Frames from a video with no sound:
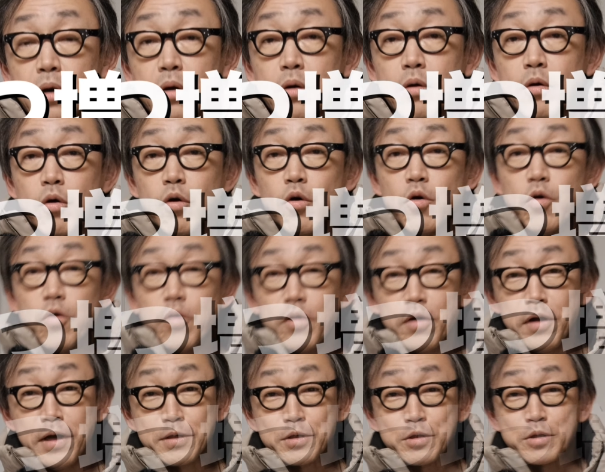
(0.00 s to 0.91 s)
こ
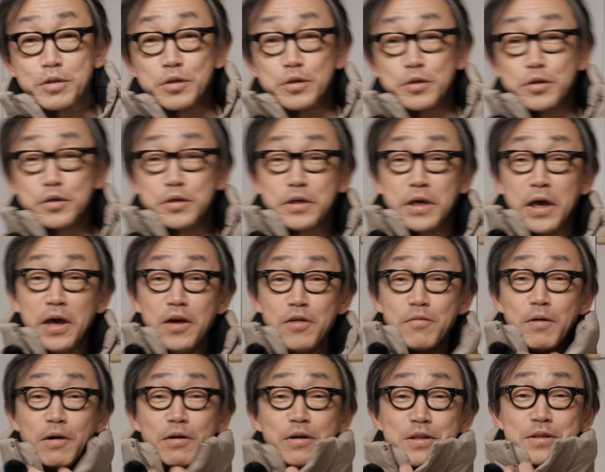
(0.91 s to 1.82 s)
れすげえう
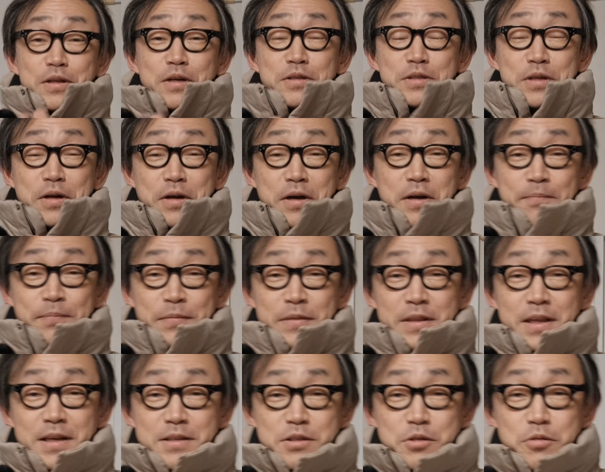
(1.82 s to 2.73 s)
まくいったんじゃない
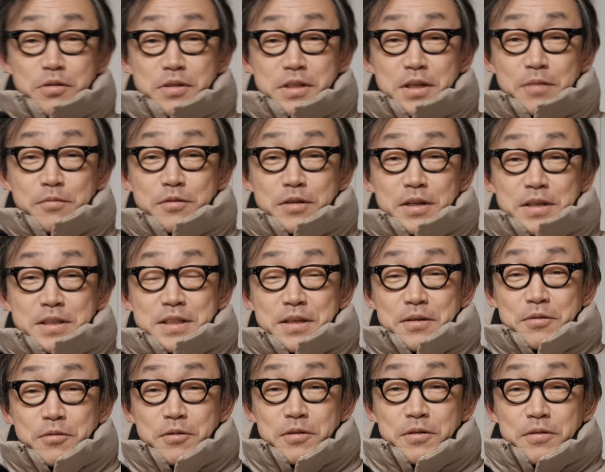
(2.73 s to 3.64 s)
でちょっと寒くなってきた
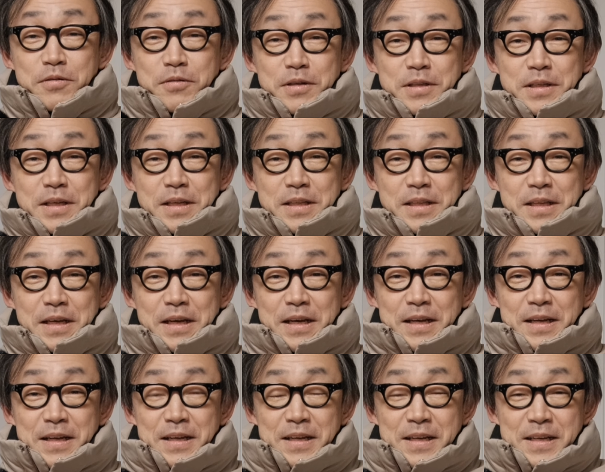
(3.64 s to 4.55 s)
らこれをこうやってやって
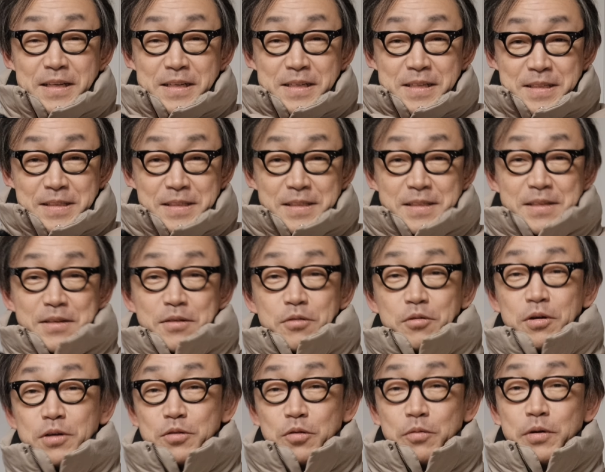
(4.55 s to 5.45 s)

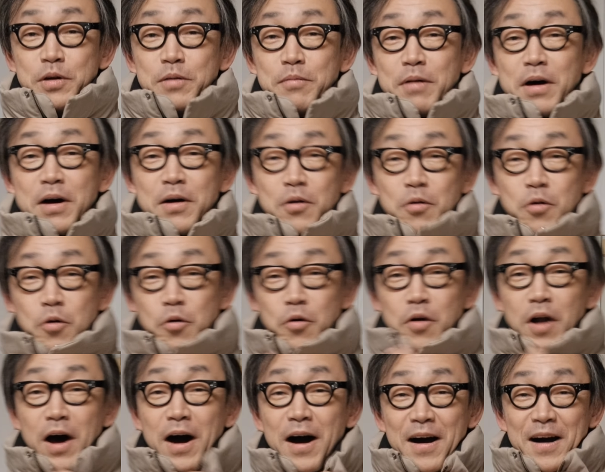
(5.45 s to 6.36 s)
こうやって止めればほ
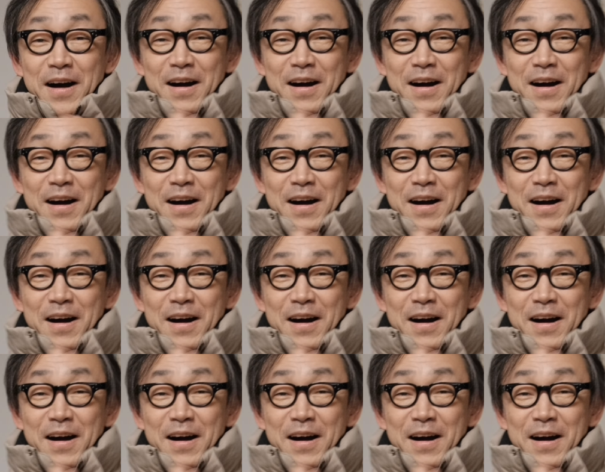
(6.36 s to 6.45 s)
ら